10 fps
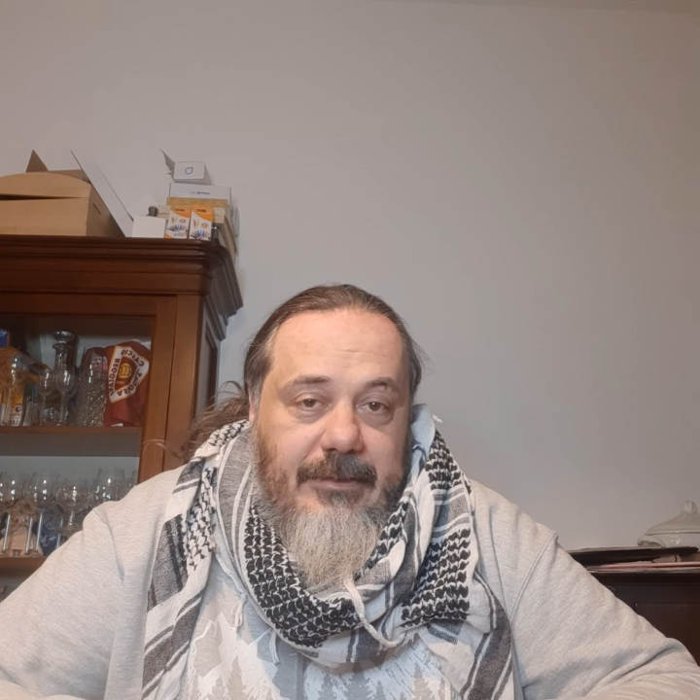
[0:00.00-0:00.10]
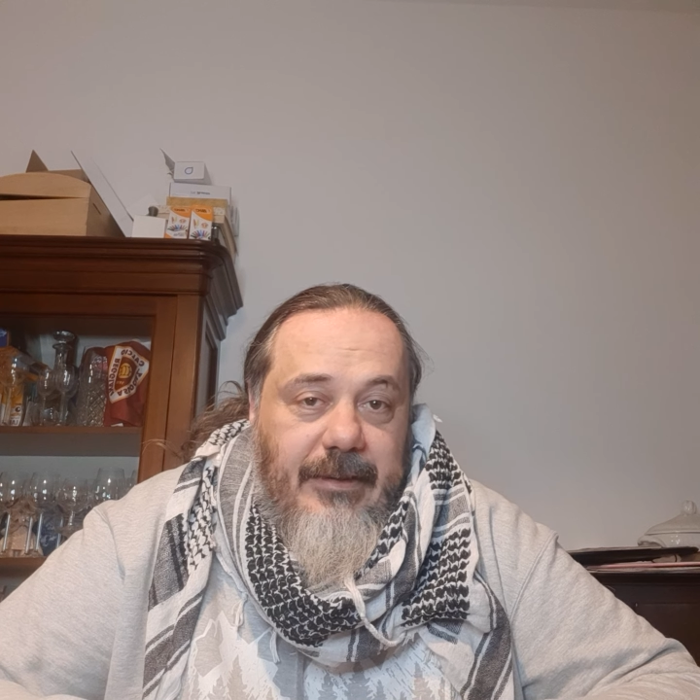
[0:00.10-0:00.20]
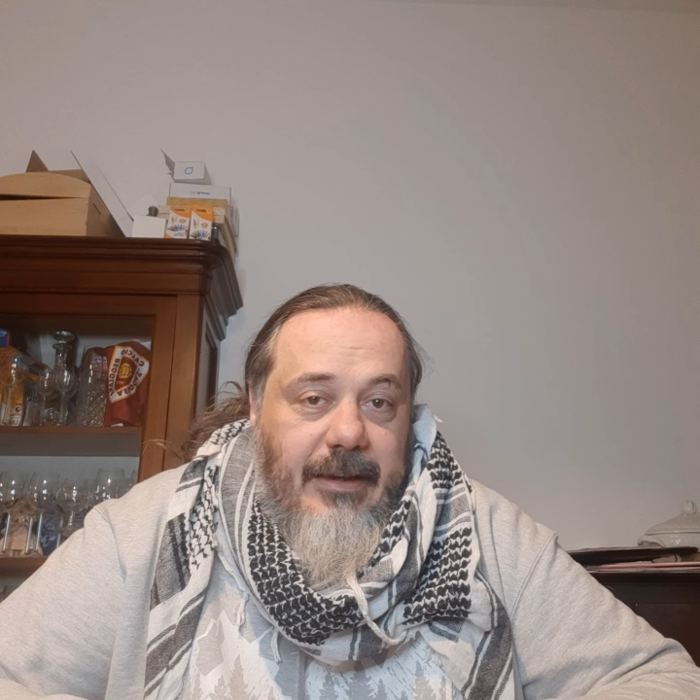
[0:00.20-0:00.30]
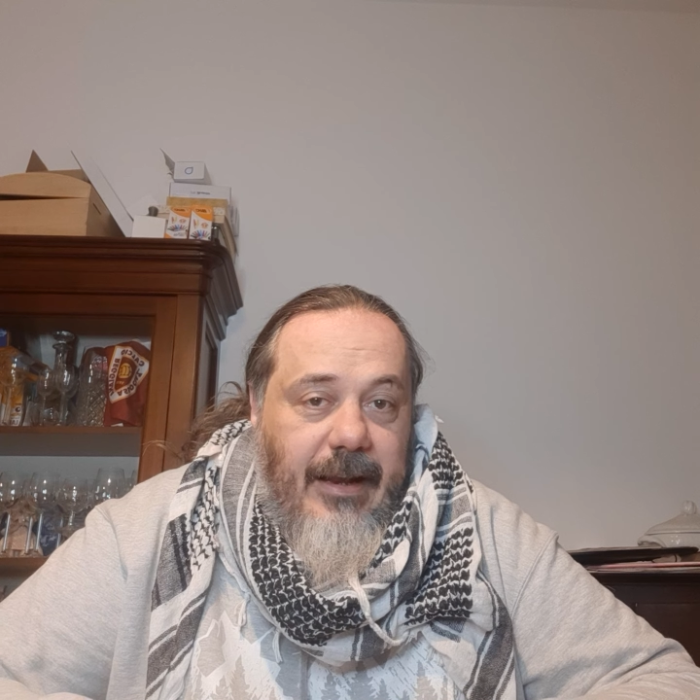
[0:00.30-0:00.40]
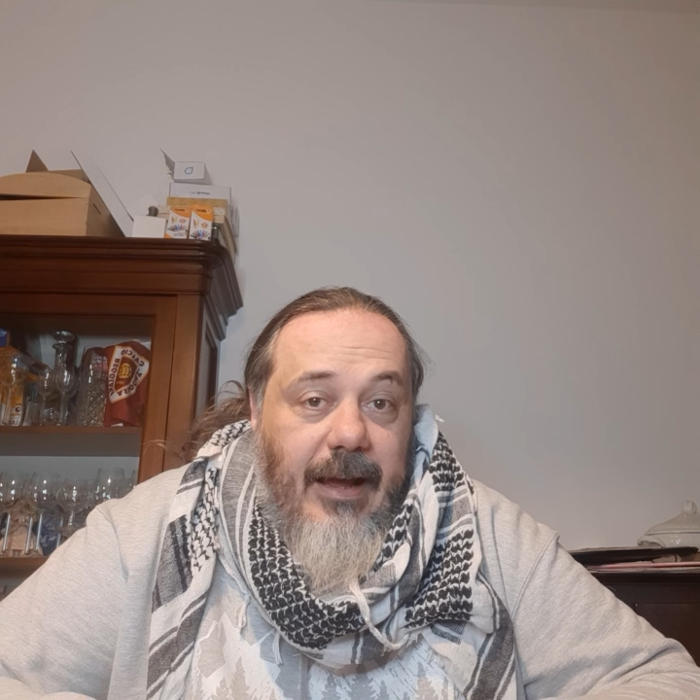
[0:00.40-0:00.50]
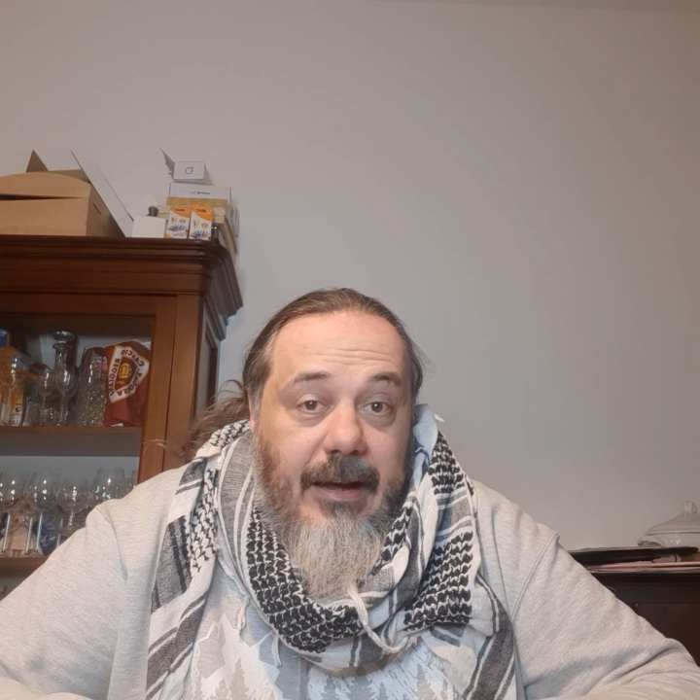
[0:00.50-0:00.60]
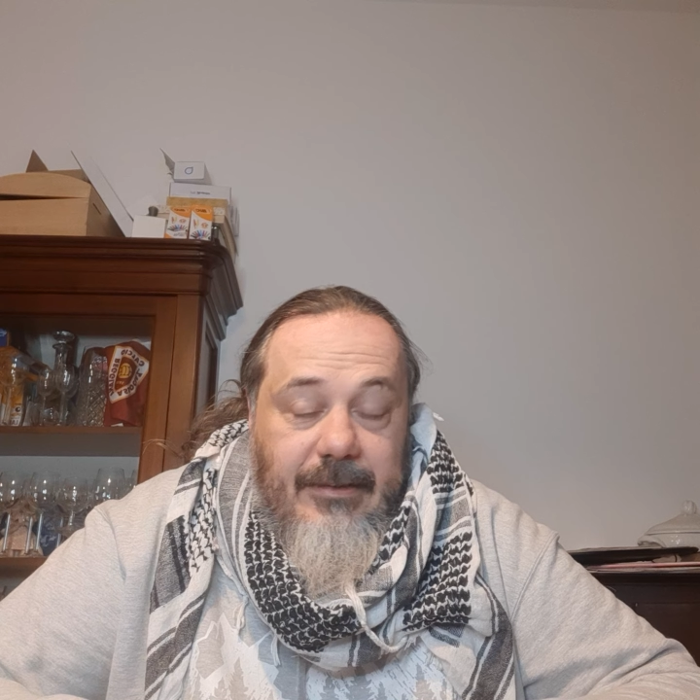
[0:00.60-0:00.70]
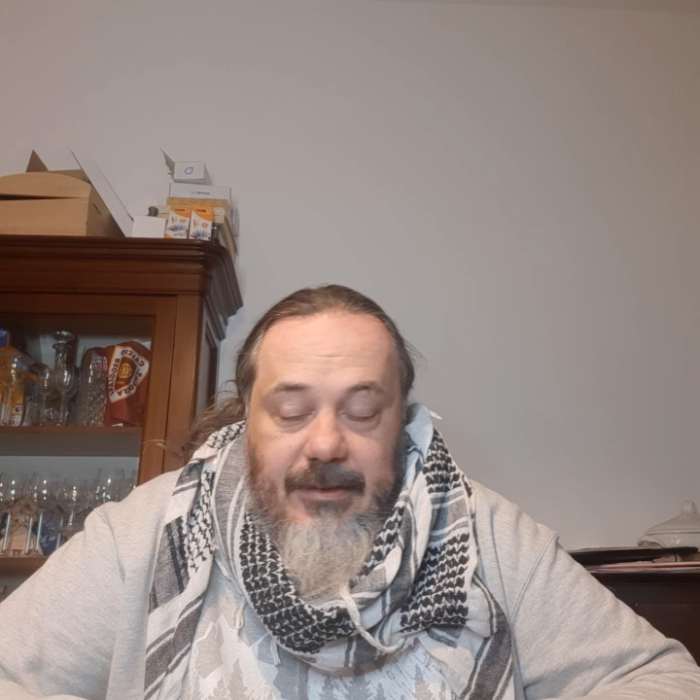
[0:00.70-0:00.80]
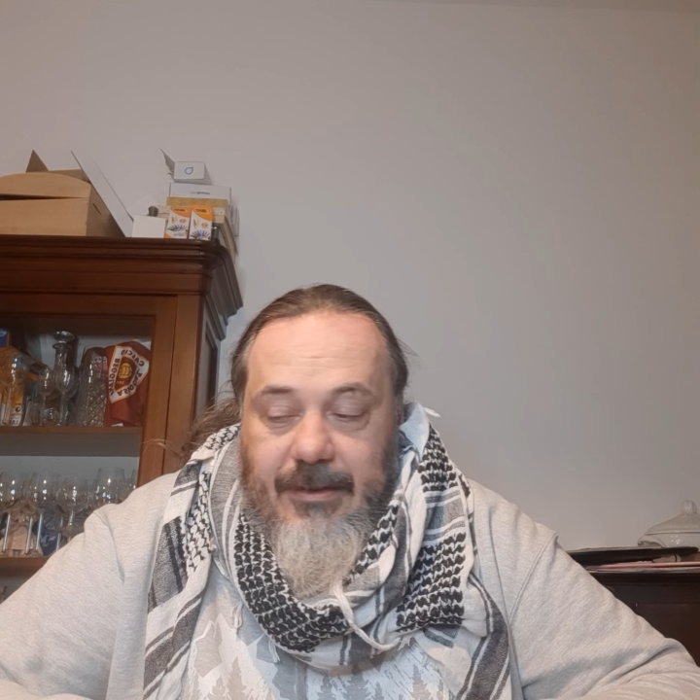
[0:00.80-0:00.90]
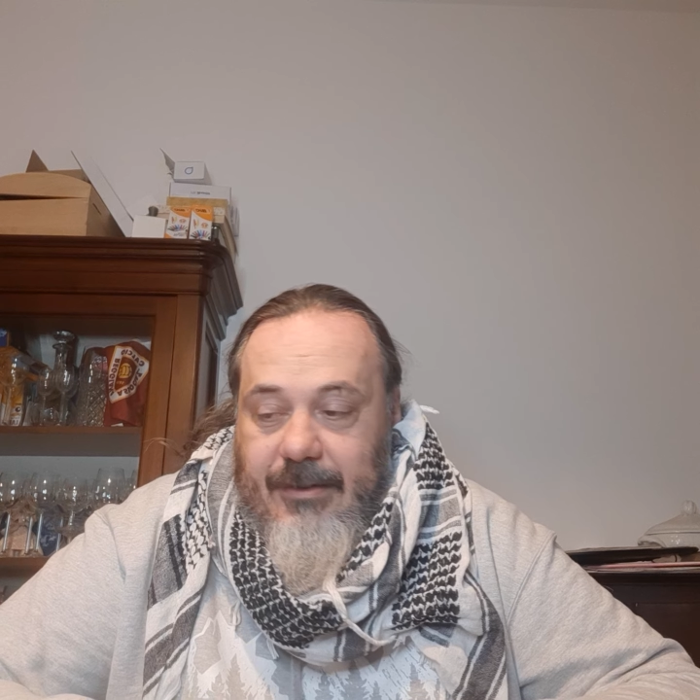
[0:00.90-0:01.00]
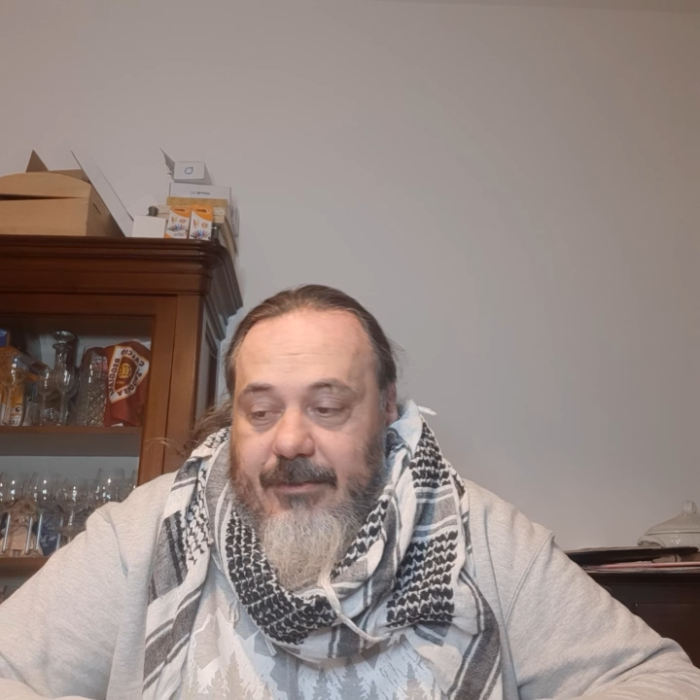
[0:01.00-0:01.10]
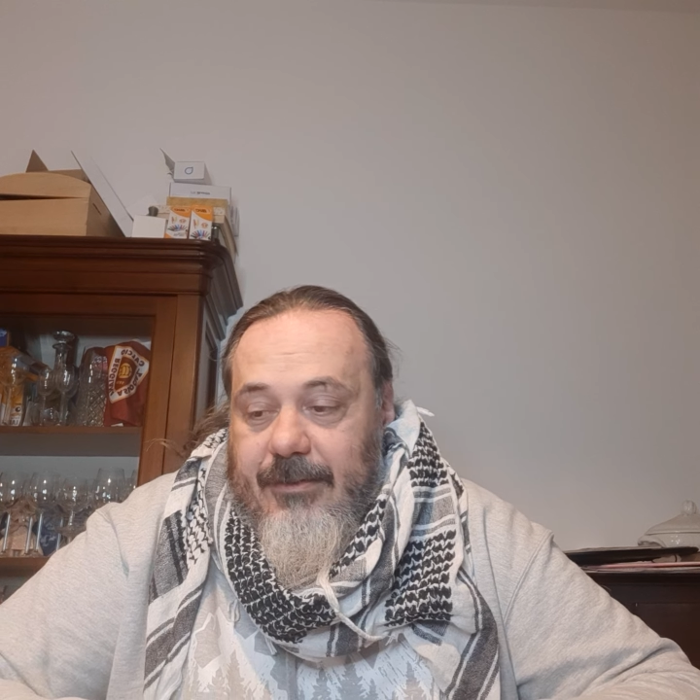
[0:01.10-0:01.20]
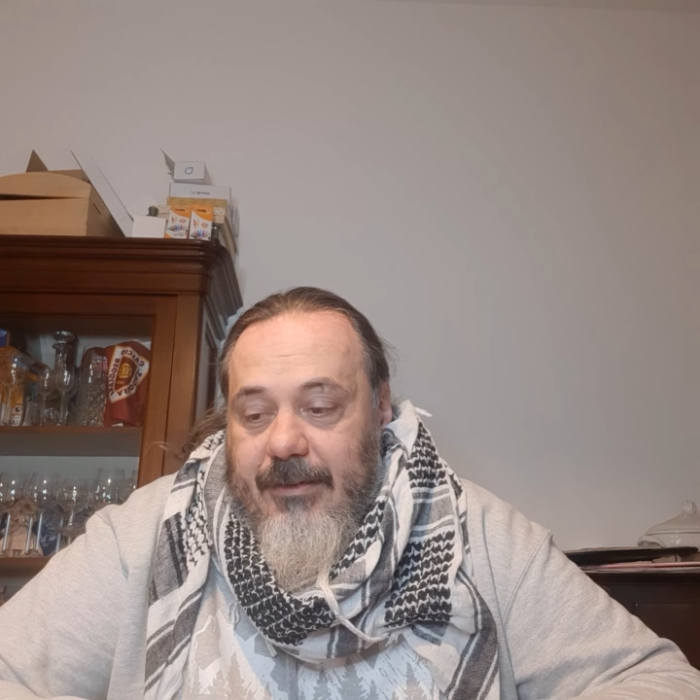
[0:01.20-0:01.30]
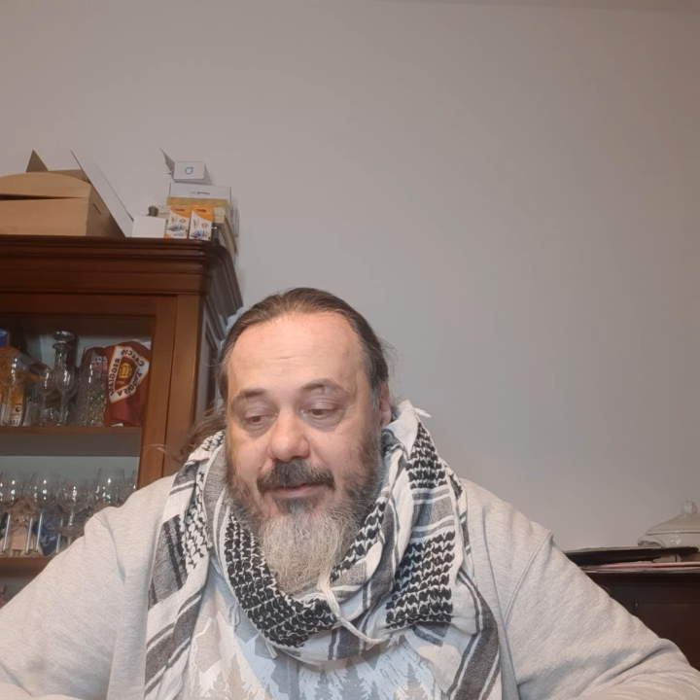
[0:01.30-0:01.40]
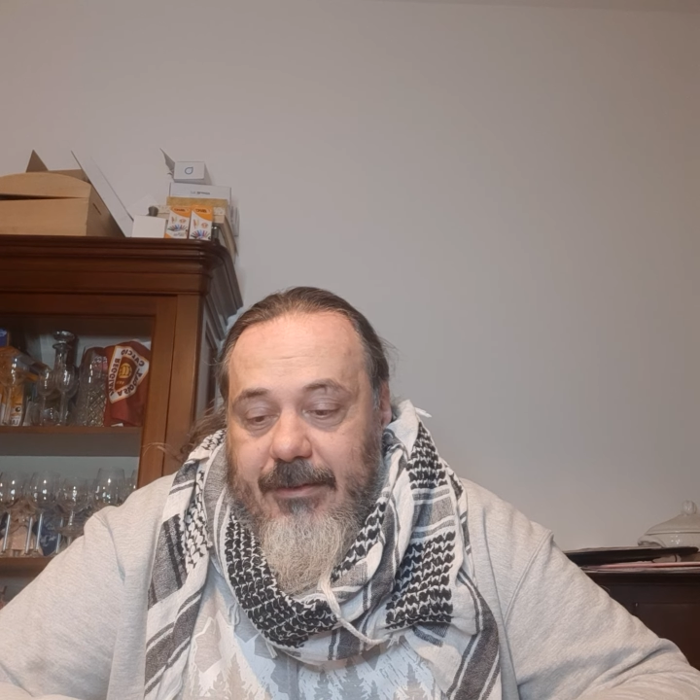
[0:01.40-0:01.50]
genialata
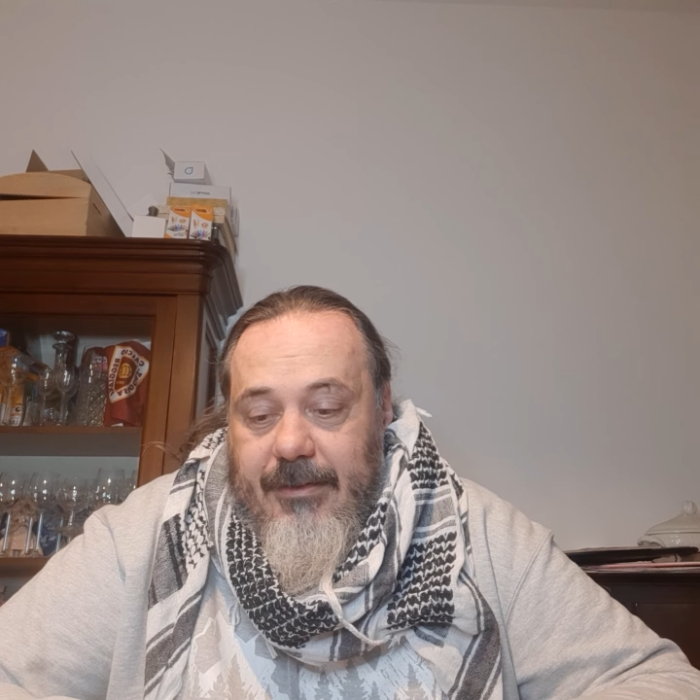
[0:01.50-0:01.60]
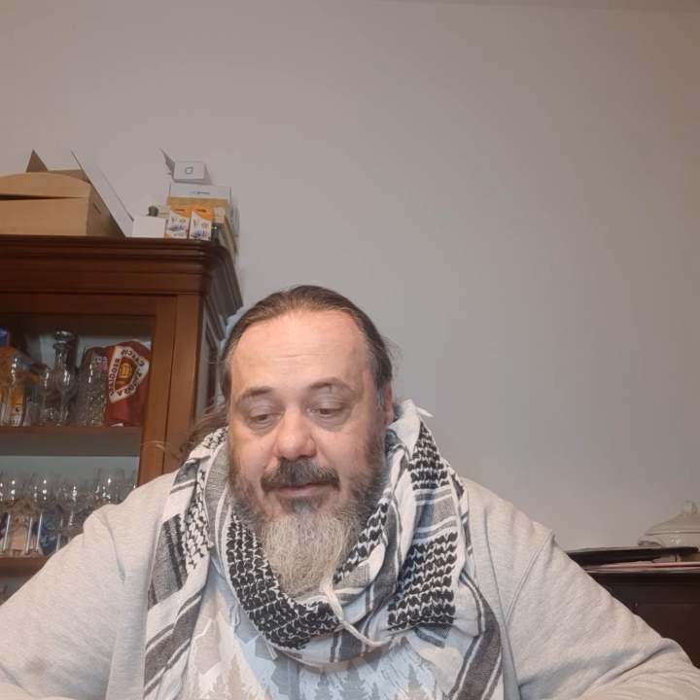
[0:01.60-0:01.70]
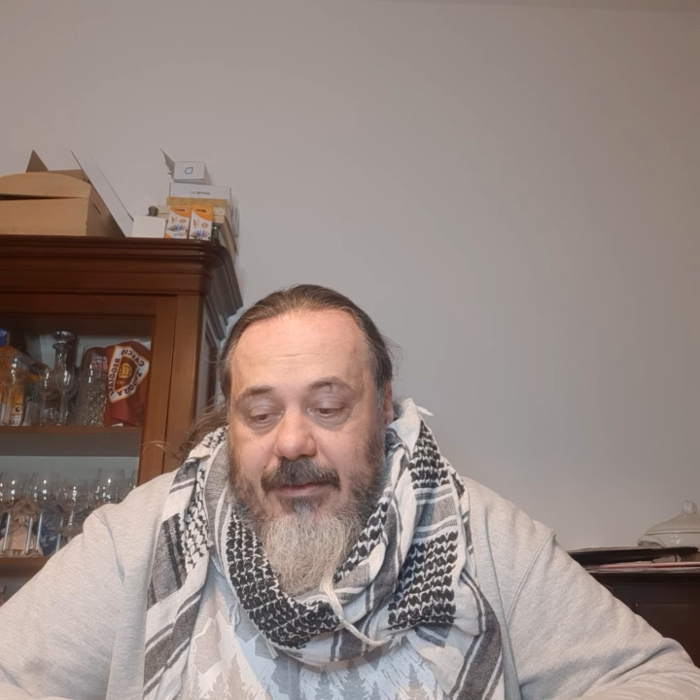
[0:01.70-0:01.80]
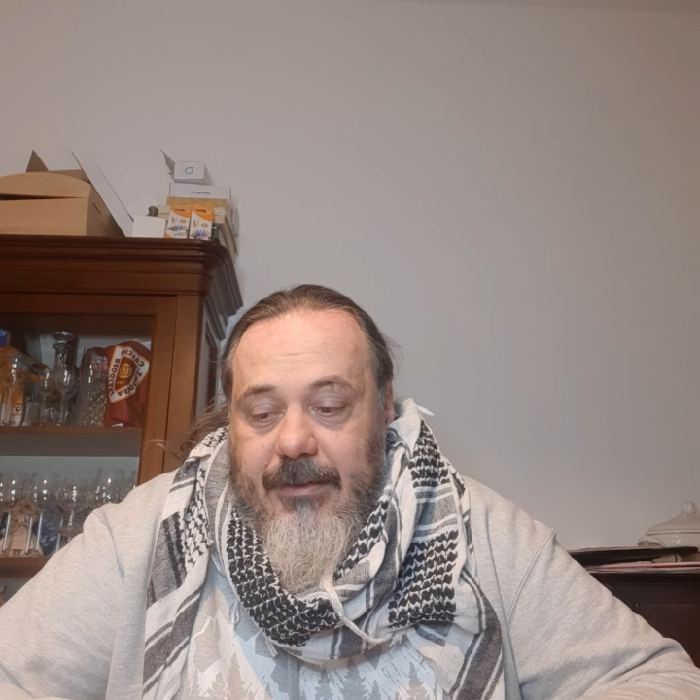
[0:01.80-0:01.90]
di